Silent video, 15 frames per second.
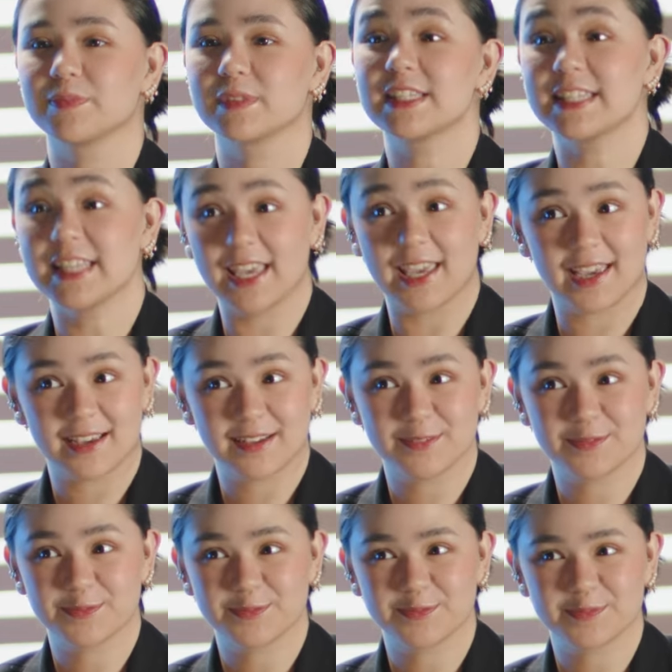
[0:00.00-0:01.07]
sing
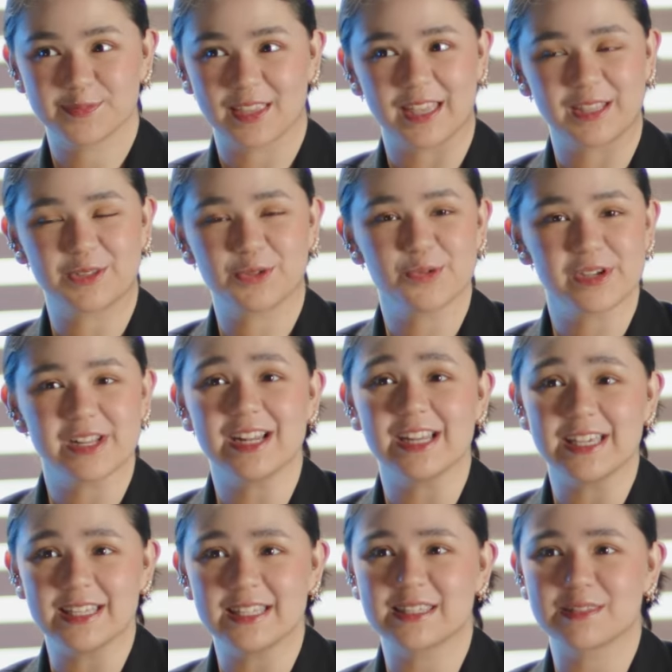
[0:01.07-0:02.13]
and to
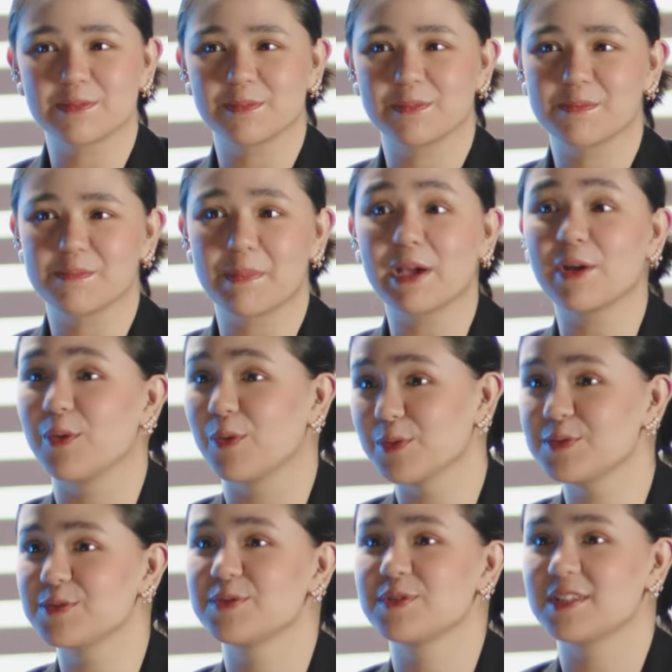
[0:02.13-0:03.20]
release my
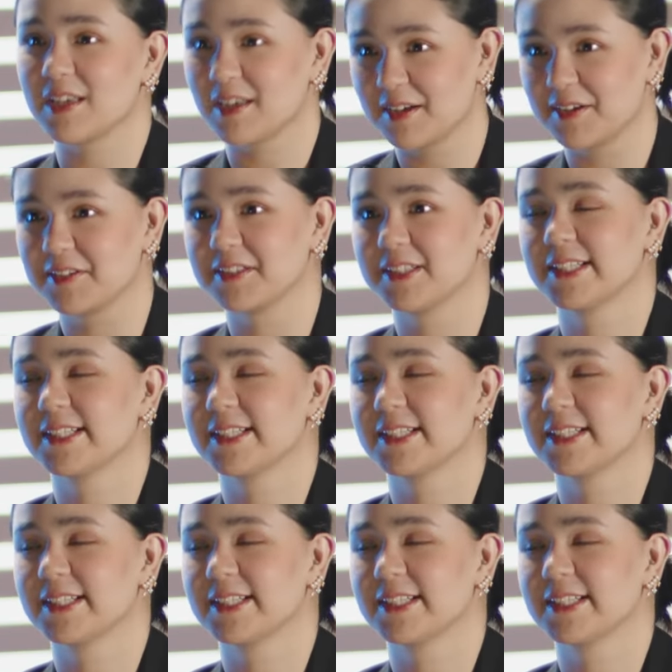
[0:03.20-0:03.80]
own single.